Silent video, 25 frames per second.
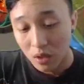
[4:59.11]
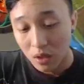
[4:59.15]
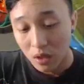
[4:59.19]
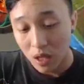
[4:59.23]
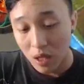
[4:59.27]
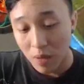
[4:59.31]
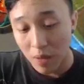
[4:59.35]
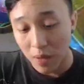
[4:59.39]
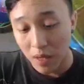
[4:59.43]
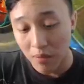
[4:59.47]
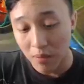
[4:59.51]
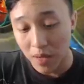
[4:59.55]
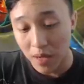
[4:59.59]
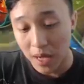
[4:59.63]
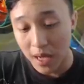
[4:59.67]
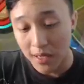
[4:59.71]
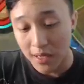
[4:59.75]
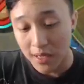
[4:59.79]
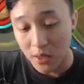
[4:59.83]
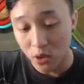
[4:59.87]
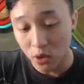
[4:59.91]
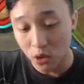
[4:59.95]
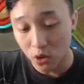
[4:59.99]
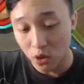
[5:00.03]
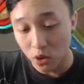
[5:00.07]
yang paling
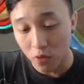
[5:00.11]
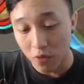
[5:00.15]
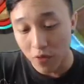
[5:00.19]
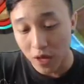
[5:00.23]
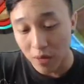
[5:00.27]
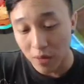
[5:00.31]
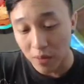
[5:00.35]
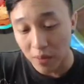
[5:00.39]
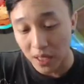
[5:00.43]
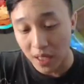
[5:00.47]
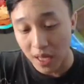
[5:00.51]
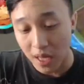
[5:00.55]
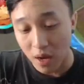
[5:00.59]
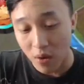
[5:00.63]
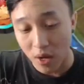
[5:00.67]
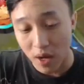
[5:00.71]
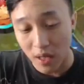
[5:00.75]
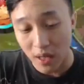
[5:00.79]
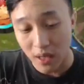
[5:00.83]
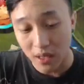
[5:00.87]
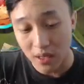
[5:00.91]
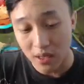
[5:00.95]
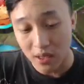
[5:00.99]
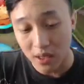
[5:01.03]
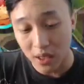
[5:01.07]
berasa tuh untuk farming
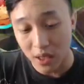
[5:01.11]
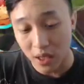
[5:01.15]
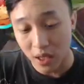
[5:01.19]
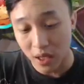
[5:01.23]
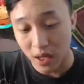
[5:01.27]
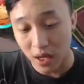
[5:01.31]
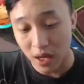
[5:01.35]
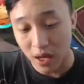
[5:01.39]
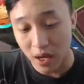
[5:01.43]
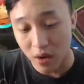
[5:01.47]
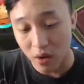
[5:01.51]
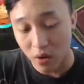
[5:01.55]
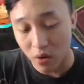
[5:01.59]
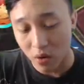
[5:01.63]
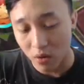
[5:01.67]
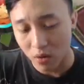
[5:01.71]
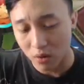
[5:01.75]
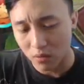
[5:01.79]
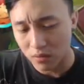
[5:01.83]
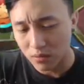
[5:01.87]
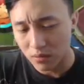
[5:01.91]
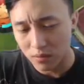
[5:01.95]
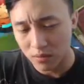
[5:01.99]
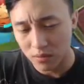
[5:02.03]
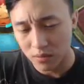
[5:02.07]
awalnya sih kayak oh,
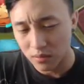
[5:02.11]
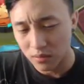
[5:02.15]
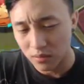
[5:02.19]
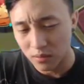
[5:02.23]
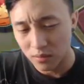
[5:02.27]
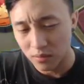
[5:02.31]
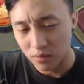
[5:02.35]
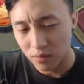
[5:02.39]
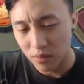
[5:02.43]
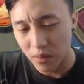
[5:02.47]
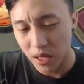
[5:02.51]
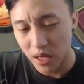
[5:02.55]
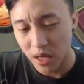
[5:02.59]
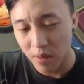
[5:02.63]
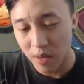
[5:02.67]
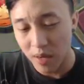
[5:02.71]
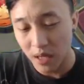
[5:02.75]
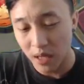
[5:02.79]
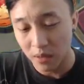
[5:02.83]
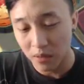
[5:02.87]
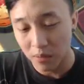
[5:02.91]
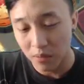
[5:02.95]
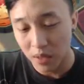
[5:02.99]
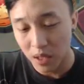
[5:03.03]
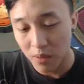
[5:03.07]
hmm, beda
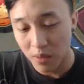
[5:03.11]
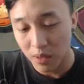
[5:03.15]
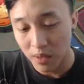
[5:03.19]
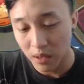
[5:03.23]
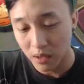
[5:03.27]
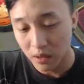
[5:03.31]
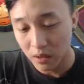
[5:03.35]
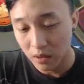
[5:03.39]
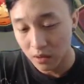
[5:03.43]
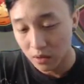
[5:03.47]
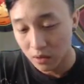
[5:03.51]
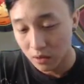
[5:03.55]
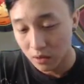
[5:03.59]
banget beda banget